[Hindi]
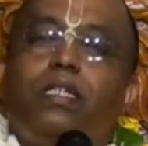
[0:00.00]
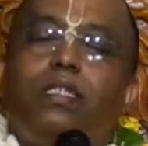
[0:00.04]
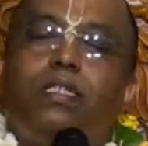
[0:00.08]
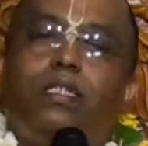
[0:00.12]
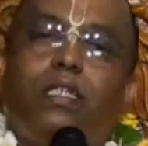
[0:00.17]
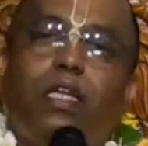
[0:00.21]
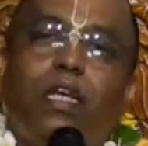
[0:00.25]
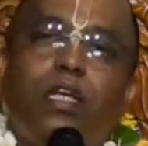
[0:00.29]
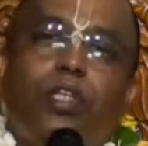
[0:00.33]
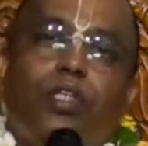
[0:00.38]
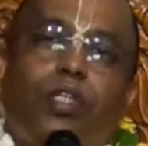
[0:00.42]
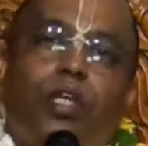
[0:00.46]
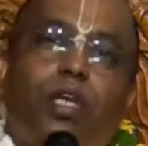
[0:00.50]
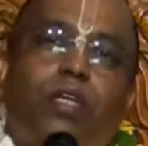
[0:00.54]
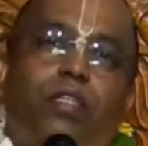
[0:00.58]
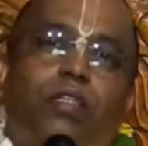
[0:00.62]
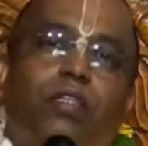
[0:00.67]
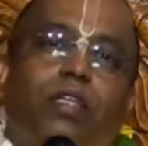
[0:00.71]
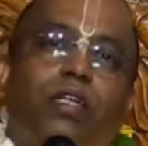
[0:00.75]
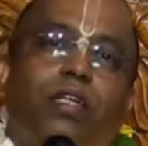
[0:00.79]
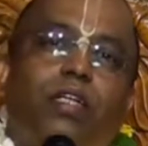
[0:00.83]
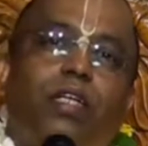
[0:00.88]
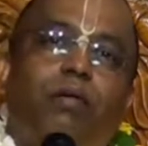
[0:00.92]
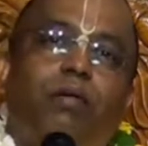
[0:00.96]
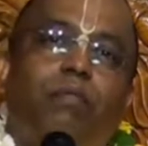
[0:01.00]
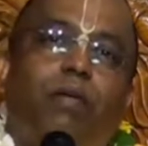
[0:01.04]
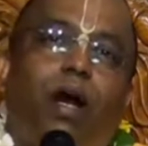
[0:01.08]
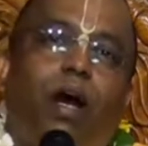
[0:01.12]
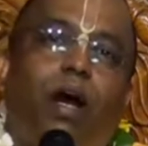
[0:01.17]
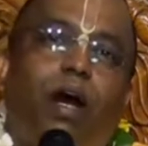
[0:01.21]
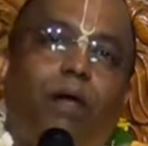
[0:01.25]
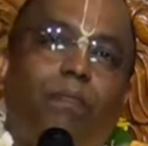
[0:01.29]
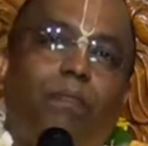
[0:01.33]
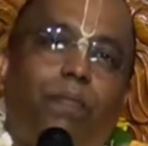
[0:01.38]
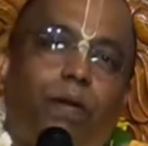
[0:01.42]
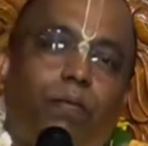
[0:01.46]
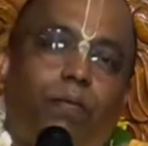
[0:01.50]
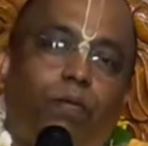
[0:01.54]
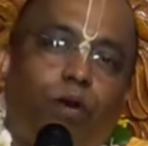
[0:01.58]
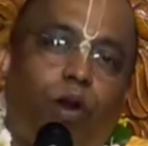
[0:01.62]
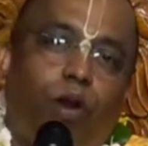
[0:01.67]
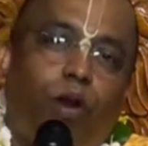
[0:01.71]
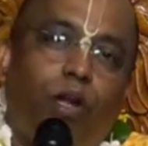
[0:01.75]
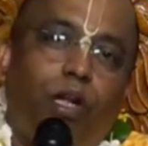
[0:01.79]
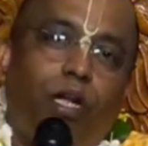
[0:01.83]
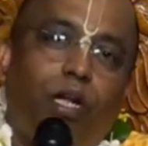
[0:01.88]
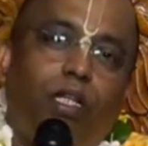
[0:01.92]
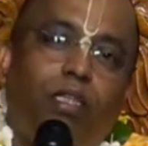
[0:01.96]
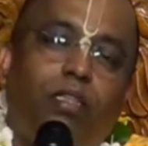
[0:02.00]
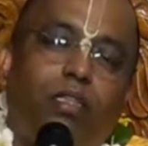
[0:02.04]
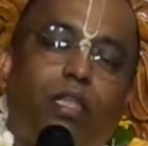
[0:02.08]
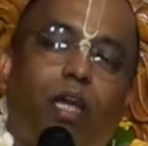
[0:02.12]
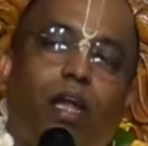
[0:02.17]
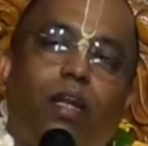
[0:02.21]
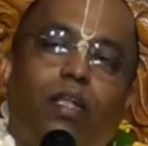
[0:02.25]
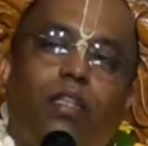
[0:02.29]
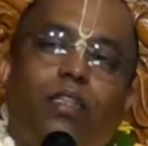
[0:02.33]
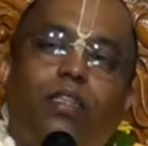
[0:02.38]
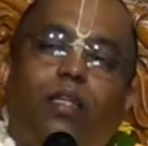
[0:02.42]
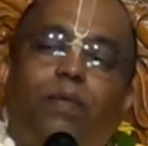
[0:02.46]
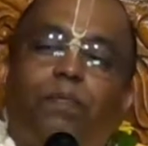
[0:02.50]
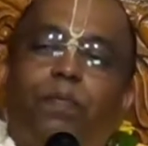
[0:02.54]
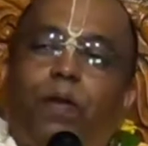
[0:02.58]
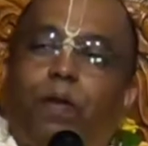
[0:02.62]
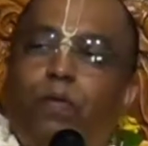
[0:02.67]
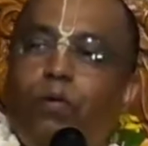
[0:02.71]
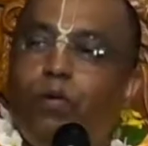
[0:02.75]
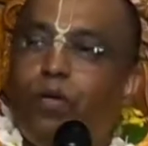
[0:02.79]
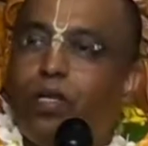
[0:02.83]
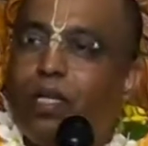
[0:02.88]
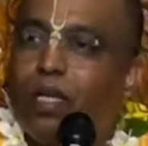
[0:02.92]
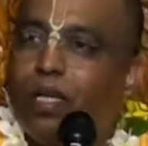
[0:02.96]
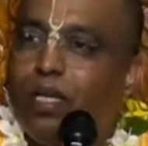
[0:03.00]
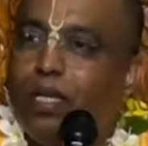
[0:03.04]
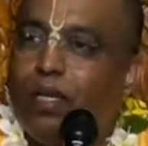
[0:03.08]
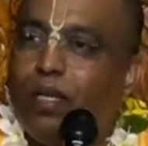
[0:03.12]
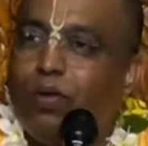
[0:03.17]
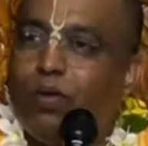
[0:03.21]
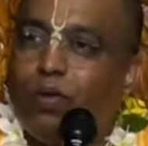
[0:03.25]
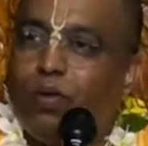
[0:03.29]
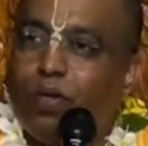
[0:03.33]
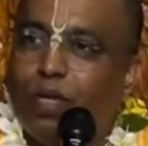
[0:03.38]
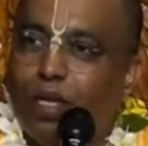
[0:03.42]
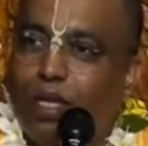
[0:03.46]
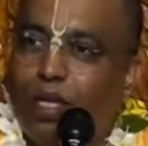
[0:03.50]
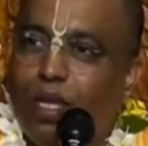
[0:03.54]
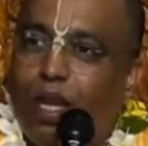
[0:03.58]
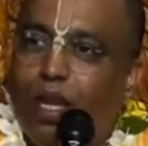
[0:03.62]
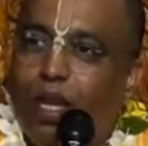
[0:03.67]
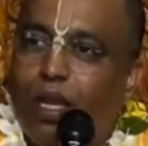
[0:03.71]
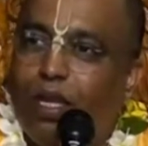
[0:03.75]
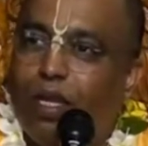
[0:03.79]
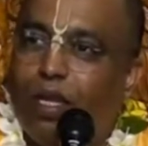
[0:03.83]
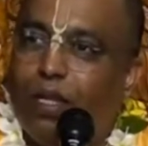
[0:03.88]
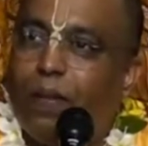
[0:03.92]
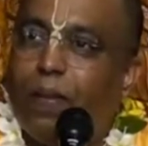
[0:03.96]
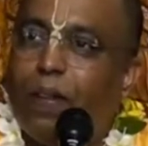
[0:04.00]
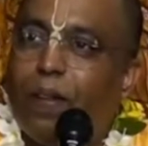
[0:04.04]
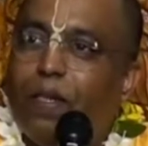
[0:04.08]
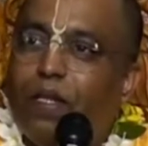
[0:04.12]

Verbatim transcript: श्री चैतन्य महाप्रभु और नित्यानंद प्रभु के लिए हो गया है